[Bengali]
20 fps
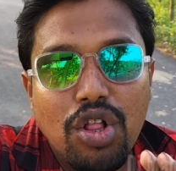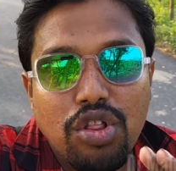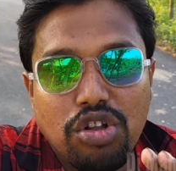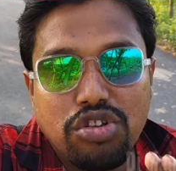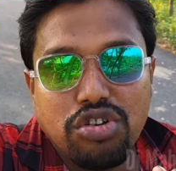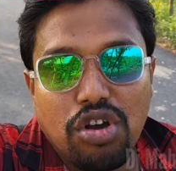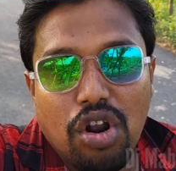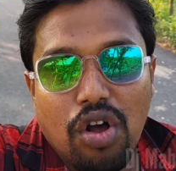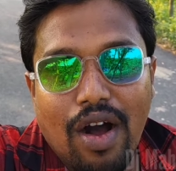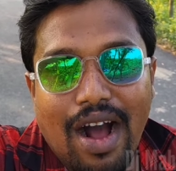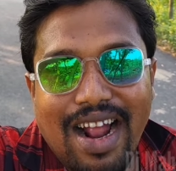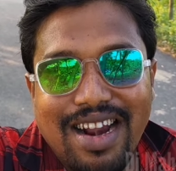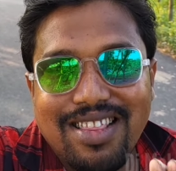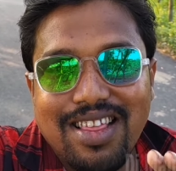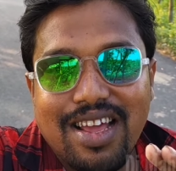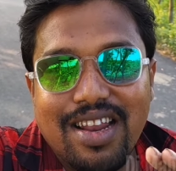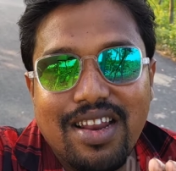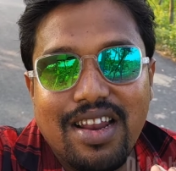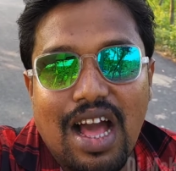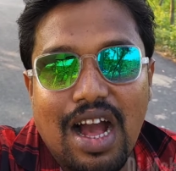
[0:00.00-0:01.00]
তো চলো আর
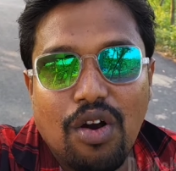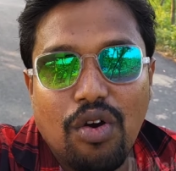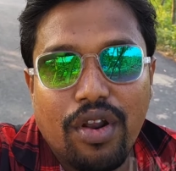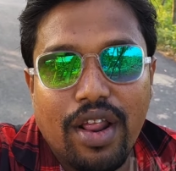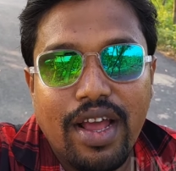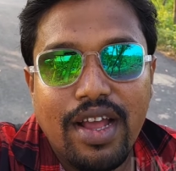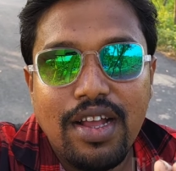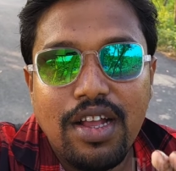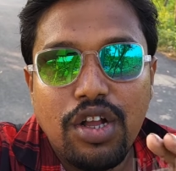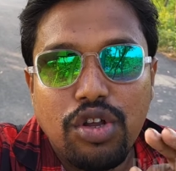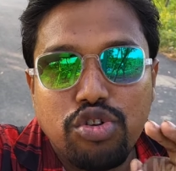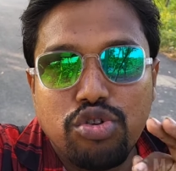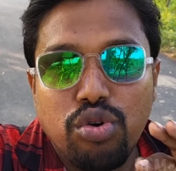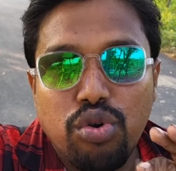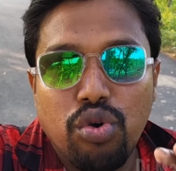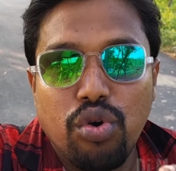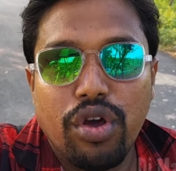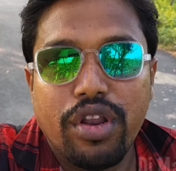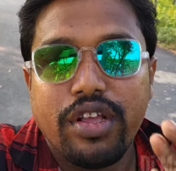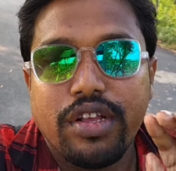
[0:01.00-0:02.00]
দেরি না করে
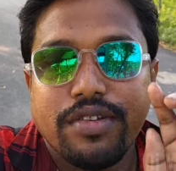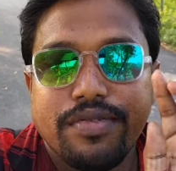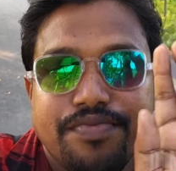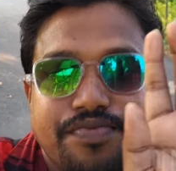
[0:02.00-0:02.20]
শুরু করি